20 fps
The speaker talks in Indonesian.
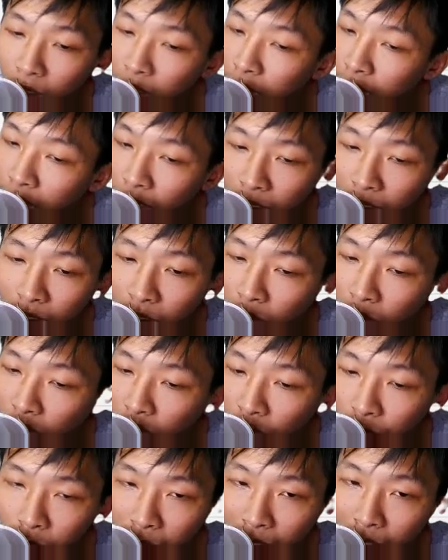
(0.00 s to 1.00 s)
Aku nggak ngerti
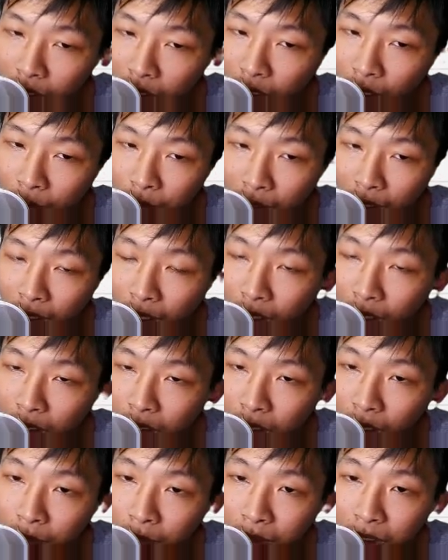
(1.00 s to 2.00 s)
lagi Grotopia
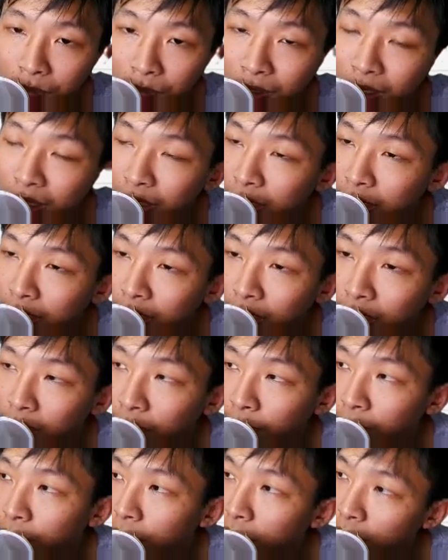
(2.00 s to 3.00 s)
kenapa sampai
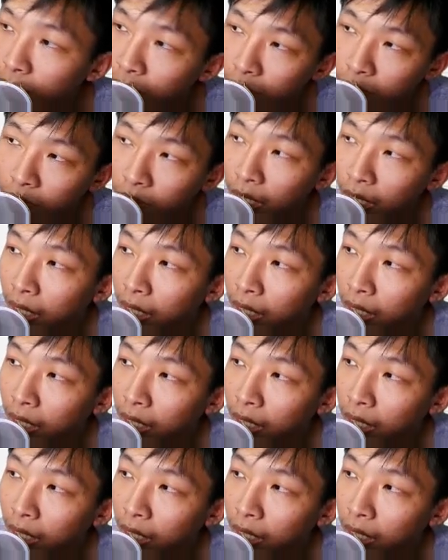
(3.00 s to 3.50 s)
semiris ini